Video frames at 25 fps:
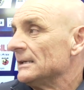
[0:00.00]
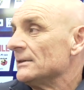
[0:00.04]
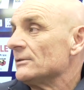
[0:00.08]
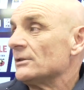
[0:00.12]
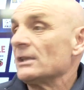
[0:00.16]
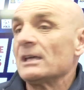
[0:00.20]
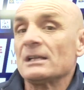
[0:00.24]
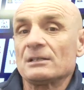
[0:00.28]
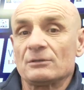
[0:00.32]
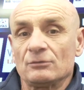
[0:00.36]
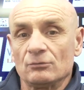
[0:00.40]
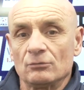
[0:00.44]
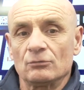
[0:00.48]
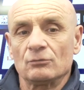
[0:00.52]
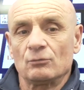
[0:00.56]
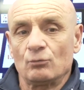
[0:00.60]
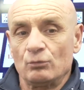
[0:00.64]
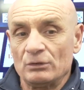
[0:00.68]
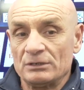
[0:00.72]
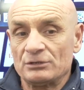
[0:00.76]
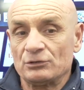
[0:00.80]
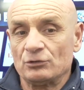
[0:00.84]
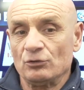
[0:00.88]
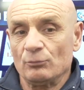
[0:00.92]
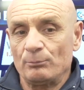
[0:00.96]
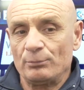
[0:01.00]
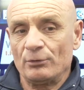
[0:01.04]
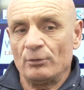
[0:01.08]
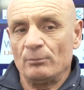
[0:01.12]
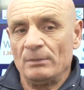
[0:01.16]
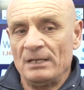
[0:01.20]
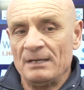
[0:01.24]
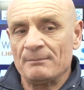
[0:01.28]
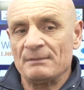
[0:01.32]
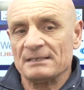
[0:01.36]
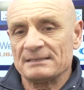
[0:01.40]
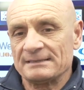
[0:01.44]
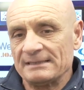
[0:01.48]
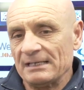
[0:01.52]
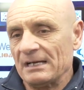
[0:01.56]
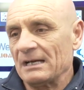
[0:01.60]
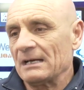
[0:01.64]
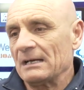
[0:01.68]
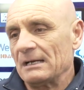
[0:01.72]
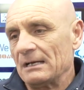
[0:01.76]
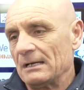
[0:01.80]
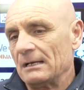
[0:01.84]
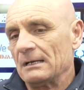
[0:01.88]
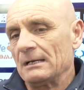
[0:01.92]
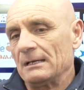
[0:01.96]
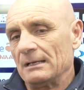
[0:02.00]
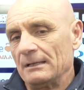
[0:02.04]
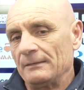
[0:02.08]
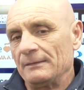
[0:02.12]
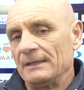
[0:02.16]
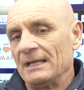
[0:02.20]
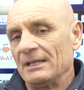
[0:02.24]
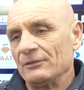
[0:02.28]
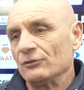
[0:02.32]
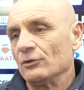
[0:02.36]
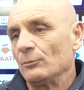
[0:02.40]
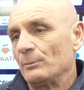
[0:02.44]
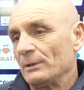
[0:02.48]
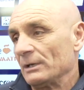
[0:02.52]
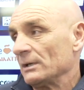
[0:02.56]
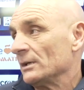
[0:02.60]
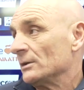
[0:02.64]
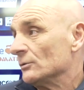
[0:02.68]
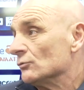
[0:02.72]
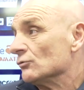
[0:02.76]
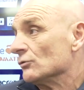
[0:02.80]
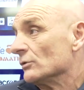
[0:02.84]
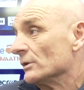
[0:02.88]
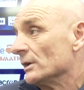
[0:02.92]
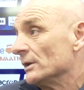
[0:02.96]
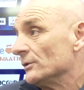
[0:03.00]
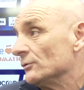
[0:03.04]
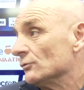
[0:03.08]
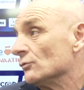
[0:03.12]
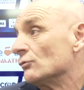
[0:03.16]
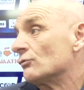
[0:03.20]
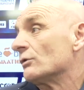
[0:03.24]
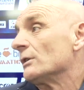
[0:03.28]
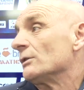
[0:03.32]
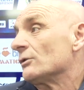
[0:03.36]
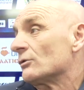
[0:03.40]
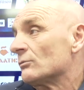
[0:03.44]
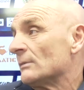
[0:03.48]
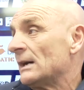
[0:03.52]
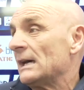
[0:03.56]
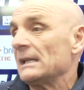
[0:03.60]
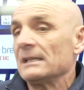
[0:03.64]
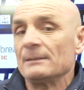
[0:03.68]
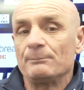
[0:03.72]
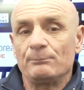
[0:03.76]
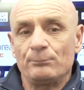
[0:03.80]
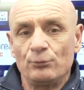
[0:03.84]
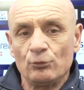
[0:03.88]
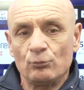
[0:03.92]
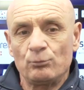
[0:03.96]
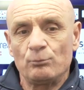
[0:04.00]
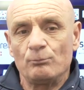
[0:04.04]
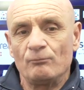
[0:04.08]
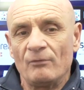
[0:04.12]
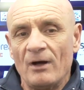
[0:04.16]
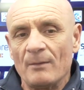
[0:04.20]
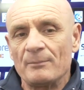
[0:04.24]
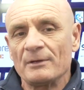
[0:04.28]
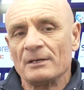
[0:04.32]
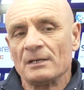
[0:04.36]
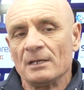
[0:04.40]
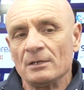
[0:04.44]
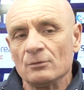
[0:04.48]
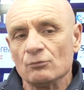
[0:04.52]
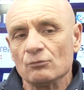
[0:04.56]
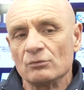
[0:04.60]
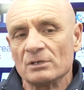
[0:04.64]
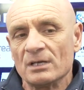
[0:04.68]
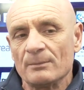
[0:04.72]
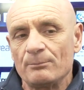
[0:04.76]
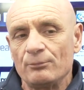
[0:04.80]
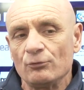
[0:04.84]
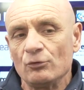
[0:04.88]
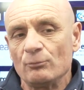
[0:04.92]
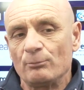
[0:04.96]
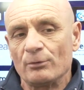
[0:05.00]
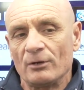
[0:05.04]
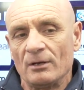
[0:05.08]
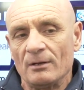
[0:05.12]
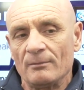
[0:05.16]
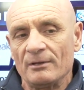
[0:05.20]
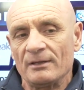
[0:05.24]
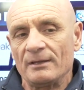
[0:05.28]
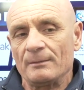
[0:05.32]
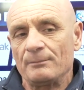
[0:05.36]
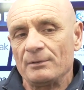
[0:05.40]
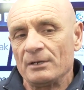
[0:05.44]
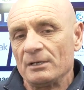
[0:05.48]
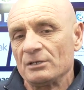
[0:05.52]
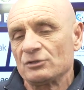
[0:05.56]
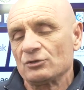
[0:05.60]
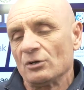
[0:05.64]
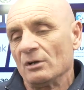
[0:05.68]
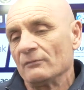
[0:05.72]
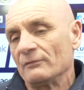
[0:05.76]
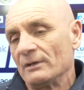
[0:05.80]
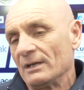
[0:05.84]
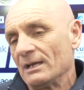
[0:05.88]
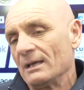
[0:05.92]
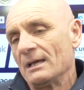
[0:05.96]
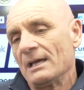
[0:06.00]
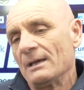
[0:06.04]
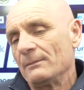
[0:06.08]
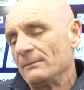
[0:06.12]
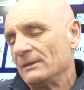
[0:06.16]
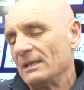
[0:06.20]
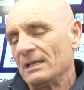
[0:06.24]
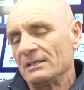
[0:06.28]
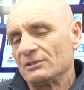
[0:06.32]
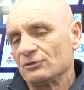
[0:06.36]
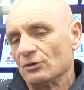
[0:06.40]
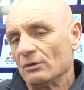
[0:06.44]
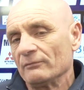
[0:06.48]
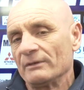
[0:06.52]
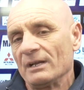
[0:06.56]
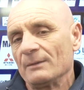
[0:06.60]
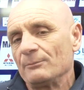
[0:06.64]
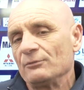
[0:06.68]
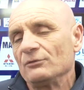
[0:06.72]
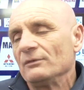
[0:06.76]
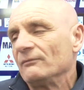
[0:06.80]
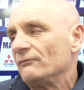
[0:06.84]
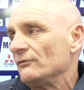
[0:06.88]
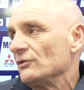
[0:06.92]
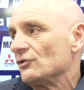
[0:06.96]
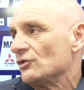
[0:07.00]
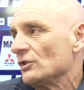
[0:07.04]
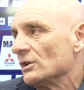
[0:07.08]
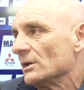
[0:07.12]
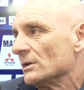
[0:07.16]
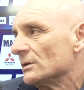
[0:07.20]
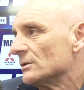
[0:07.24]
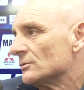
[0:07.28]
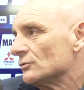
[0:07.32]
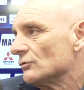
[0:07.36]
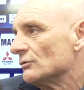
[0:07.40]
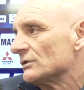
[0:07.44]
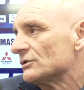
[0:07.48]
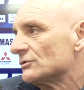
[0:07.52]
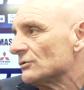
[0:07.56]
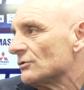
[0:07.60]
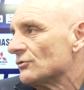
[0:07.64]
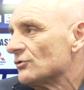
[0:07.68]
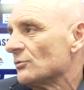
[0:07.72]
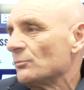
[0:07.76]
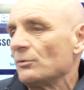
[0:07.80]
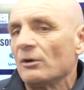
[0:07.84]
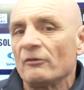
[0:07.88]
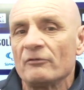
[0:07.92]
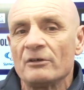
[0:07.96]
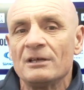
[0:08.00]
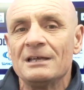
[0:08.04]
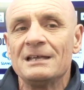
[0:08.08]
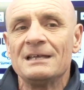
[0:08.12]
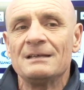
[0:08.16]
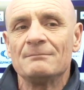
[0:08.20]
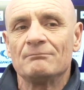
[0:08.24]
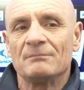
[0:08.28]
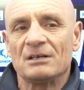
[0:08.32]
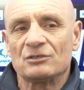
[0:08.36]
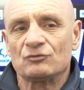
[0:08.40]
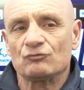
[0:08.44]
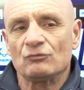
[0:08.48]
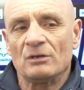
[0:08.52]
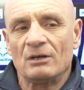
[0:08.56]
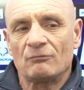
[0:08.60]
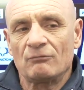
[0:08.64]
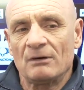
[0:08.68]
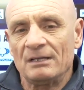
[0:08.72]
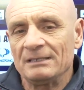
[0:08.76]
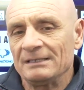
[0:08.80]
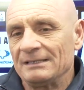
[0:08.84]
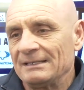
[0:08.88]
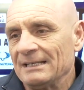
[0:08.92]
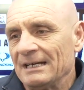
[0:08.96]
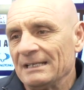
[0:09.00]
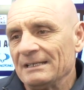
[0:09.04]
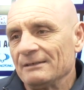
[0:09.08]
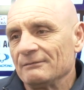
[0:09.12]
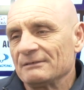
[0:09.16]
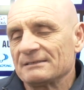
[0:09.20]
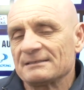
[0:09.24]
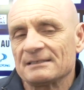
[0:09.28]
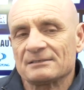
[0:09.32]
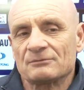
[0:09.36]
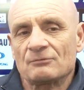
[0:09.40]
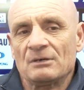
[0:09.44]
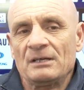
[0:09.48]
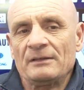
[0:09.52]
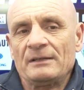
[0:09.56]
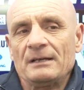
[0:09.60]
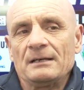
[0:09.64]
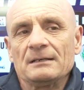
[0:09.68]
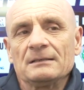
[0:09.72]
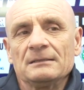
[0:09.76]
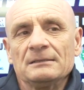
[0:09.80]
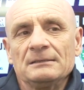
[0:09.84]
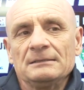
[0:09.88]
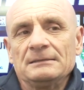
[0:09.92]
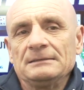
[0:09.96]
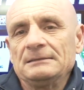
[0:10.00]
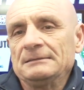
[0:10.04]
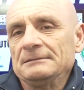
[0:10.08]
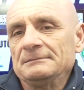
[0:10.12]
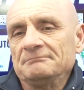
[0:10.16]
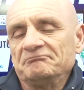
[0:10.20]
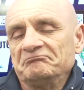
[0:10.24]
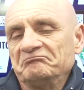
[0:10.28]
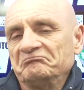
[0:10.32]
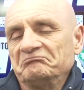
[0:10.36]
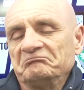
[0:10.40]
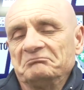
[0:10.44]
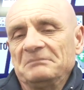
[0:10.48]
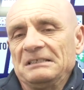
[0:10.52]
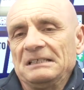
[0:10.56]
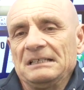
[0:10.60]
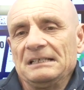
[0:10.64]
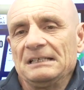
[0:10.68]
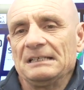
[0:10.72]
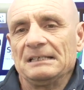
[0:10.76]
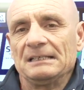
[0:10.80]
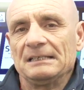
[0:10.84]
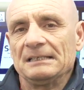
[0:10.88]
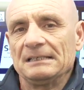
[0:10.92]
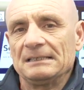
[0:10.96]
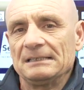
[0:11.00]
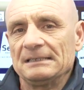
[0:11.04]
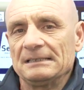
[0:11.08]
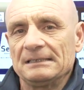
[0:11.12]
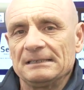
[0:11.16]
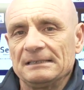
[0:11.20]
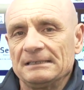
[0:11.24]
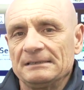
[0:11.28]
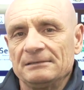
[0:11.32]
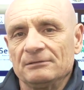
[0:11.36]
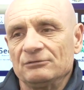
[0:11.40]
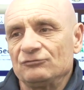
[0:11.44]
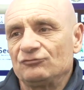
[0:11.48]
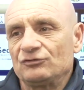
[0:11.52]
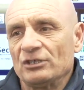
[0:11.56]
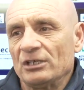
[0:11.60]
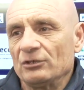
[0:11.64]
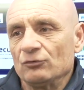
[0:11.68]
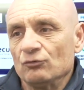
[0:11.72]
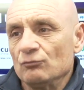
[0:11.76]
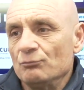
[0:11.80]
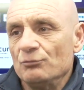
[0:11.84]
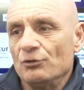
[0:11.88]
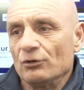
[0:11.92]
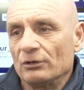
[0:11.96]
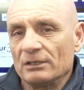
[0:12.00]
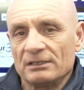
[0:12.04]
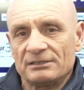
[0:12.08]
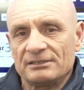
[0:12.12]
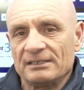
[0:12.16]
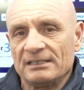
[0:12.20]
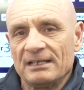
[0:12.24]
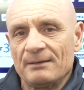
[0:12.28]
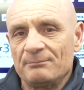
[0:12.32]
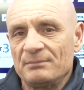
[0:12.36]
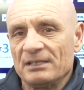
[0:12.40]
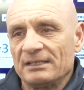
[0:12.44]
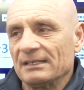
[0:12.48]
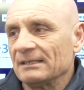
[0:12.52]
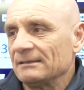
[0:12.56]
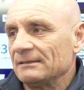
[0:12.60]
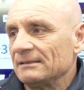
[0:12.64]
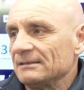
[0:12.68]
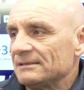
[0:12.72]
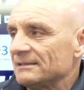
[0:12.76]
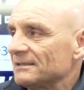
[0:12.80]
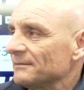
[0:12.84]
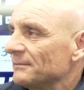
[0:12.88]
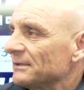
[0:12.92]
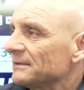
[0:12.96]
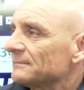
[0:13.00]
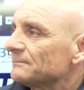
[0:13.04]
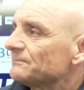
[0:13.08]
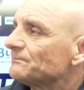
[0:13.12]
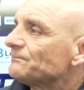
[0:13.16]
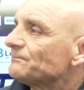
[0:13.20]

Certo, questo problema sta andando per le lunghe, dunque è normale, più va per le lunghe, più il problema da risolvere, è, eh, da risolvere è più difficile. Su questo non ci piove, ma sulla qualità di questa squadra eh, non c'è dubbio che ce n'abbia tantissima.